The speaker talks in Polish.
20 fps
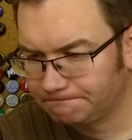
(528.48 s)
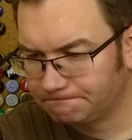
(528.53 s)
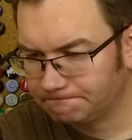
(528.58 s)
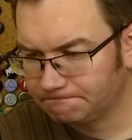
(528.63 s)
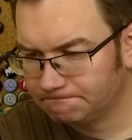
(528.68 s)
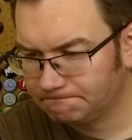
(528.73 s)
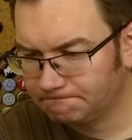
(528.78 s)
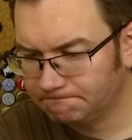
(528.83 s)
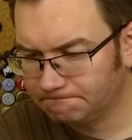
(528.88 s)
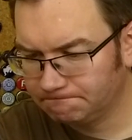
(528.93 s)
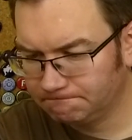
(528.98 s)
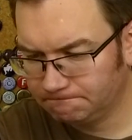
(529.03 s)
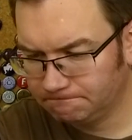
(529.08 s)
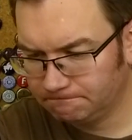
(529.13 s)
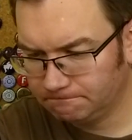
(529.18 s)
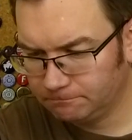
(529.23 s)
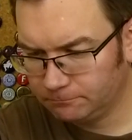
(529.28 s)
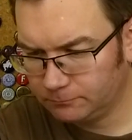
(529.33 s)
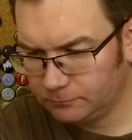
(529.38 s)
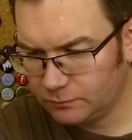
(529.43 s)

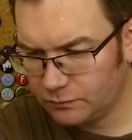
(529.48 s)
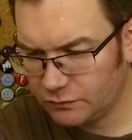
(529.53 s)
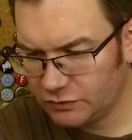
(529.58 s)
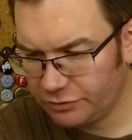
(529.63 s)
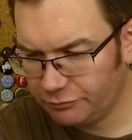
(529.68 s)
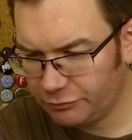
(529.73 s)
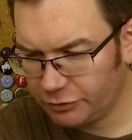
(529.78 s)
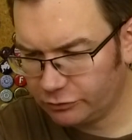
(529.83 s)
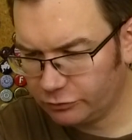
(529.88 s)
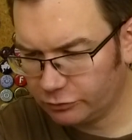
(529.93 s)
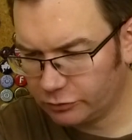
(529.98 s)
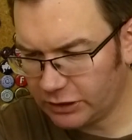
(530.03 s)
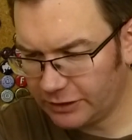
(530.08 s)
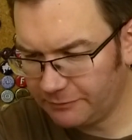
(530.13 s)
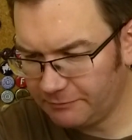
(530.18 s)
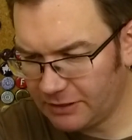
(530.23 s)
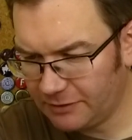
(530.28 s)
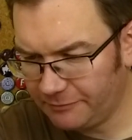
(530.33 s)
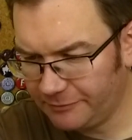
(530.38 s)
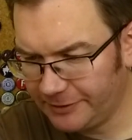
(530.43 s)
mm, gdzie my tutaj
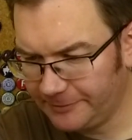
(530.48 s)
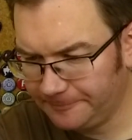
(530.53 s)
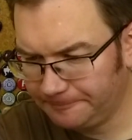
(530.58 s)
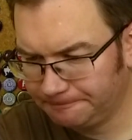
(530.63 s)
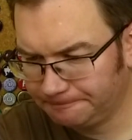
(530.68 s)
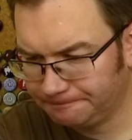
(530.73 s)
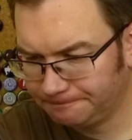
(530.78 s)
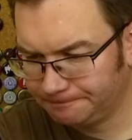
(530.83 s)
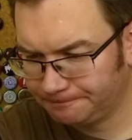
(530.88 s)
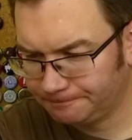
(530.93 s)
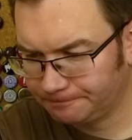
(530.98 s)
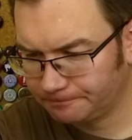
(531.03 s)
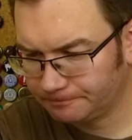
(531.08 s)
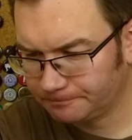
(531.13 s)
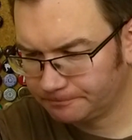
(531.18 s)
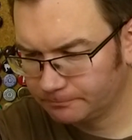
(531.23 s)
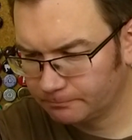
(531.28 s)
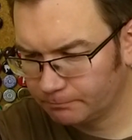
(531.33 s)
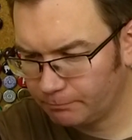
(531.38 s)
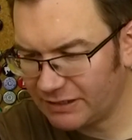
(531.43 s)
mamy?
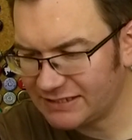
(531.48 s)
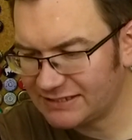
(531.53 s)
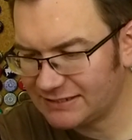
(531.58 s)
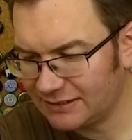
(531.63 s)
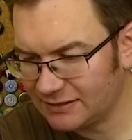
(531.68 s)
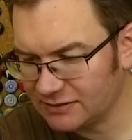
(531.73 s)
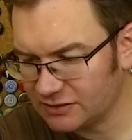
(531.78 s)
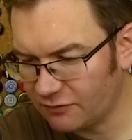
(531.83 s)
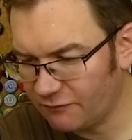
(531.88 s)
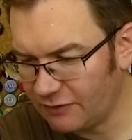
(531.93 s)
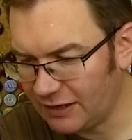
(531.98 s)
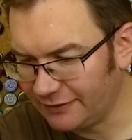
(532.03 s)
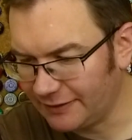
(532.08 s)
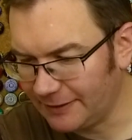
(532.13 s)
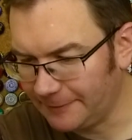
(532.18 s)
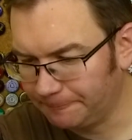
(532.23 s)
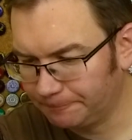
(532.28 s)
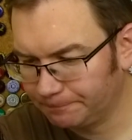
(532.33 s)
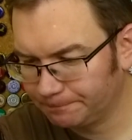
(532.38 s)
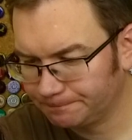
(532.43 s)

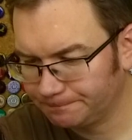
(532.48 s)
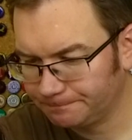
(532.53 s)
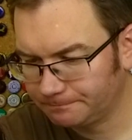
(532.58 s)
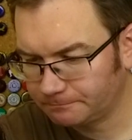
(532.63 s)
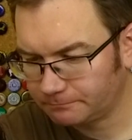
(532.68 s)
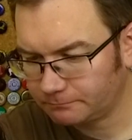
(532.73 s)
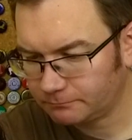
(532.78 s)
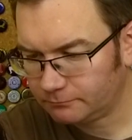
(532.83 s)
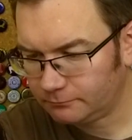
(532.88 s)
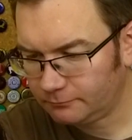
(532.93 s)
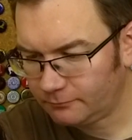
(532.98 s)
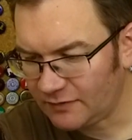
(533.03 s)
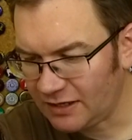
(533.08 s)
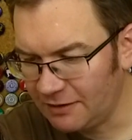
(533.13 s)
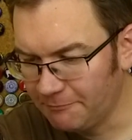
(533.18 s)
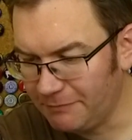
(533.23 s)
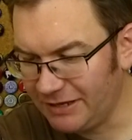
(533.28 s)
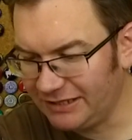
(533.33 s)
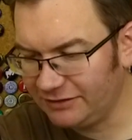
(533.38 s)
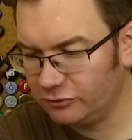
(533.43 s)
Pasteryzowane.
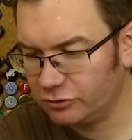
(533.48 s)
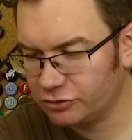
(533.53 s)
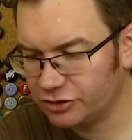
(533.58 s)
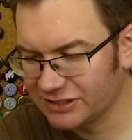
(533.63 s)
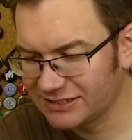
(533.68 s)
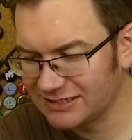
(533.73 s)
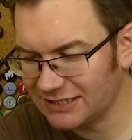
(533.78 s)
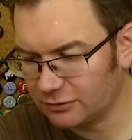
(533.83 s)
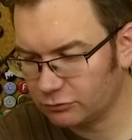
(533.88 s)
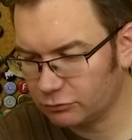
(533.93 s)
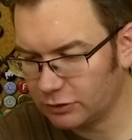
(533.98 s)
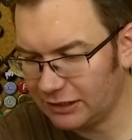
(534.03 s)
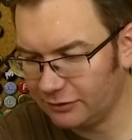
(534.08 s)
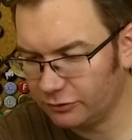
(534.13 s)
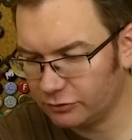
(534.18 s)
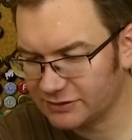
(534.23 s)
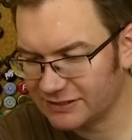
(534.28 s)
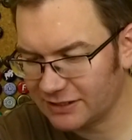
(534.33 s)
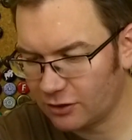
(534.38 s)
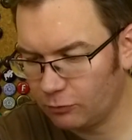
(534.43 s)
Mętność jest
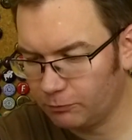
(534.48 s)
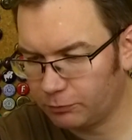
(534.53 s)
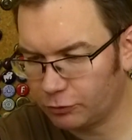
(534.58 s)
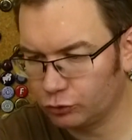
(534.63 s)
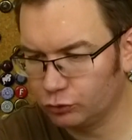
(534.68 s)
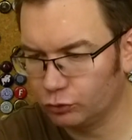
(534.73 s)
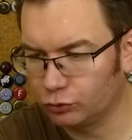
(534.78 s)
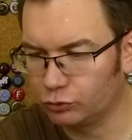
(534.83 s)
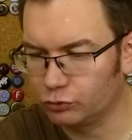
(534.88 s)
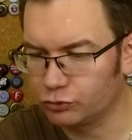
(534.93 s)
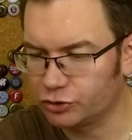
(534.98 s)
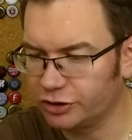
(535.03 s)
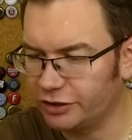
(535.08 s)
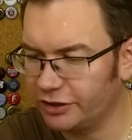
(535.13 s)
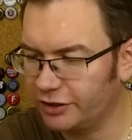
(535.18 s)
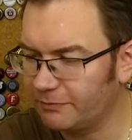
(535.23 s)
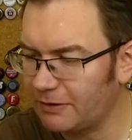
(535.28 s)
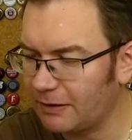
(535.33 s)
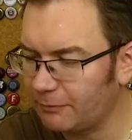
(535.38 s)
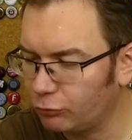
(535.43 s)
naturalną cechą produktu,
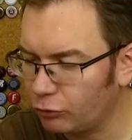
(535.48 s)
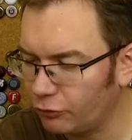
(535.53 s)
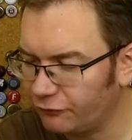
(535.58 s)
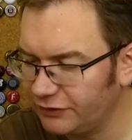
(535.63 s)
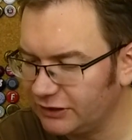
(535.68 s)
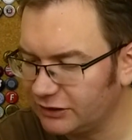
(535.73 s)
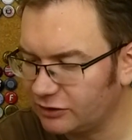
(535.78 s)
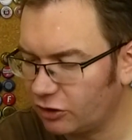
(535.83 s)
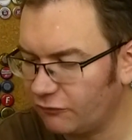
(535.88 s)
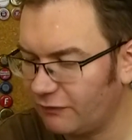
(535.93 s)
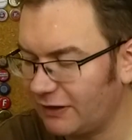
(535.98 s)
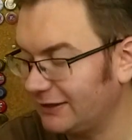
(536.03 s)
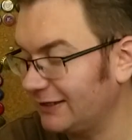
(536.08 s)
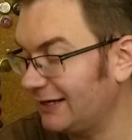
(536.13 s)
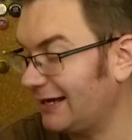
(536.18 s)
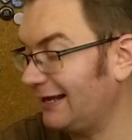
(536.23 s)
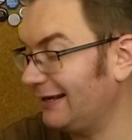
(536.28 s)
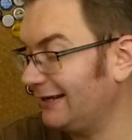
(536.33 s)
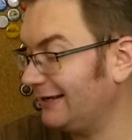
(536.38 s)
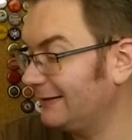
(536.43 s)
czyli chyba było
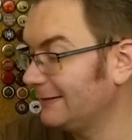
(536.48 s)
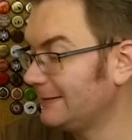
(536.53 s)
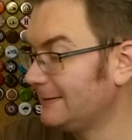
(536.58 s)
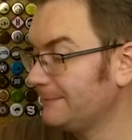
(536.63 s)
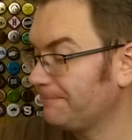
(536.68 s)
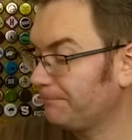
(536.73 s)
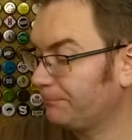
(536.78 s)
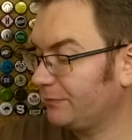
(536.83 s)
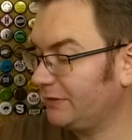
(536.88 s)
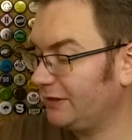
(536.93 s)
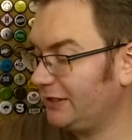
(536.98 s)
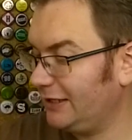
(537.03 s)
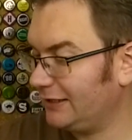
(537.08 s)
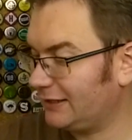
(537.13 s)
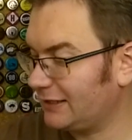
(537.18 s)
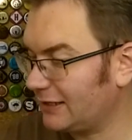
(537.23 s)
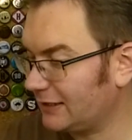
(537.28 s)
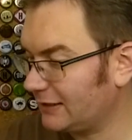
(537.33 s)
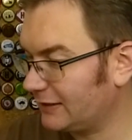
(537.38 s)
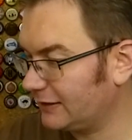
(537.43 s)
filtrowane, ale nie
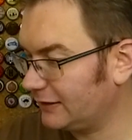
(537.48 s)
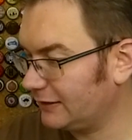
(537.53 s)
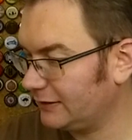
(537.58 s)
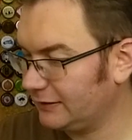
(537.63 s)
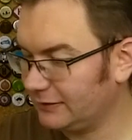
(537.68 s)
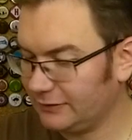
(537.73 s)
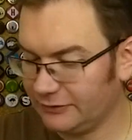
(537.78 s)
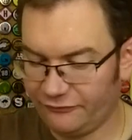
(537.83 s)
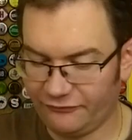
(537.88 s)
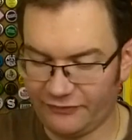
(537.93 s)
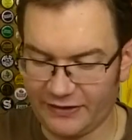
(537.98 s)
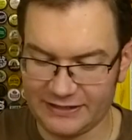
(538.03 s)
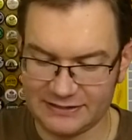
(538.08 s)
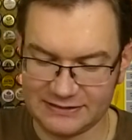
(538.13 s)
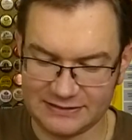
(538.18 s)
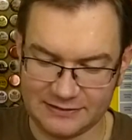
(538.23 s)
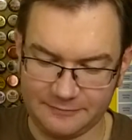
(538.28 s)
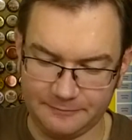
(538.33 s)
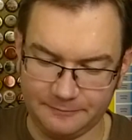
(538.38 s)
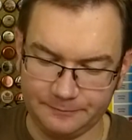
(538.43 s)
tak y,
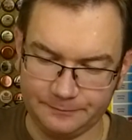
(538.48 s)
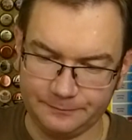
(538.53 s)
fest.